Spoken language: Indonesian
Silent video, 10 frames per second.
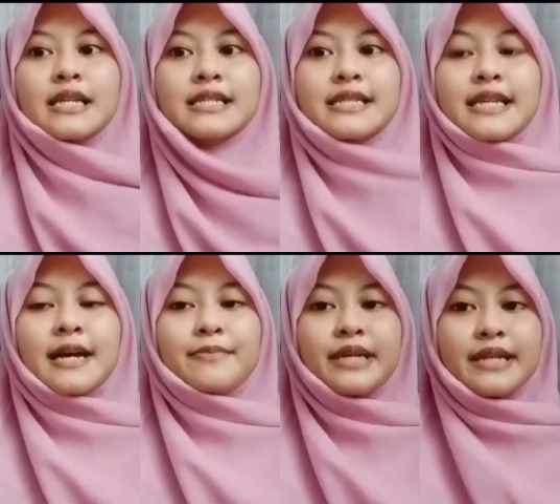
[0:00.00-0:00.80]

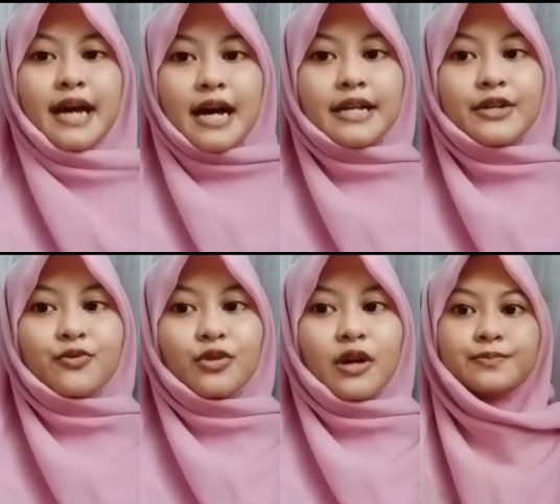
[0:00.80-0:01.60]
Istilah bidang
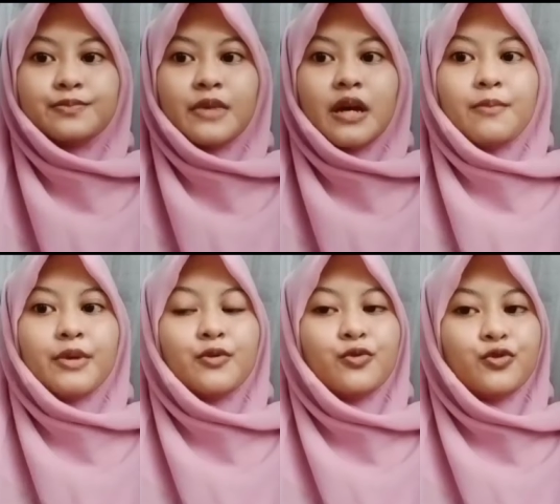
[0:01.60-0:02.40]
digunakan
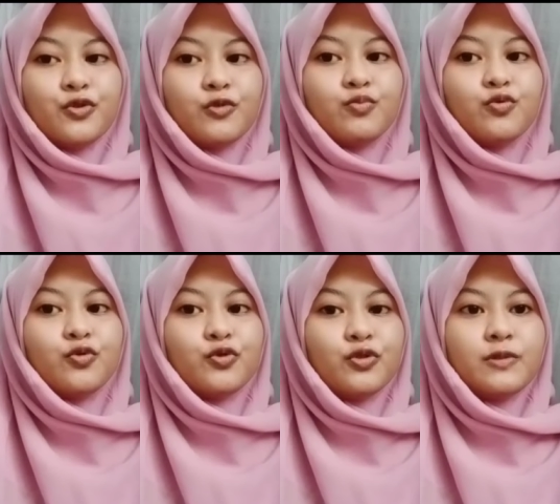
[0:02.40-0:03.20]
menunjuk
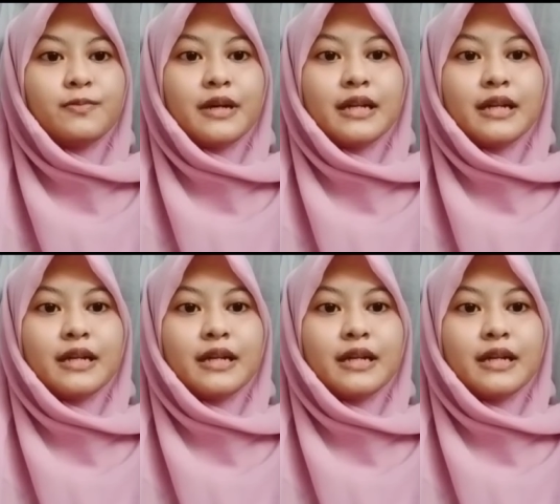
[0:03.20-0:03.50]
wujud